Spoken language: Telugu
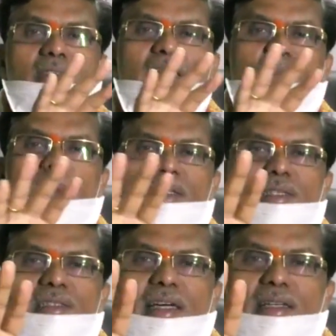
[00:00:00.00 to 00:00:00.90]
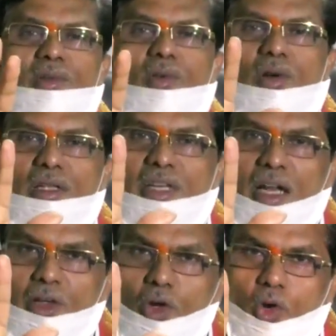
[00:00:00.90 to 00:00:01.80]
సస్పెన్షన్ చేయటం కూడా
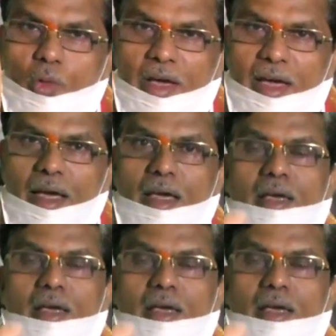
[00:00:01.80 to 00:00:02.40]
చాలా ఎక్కువే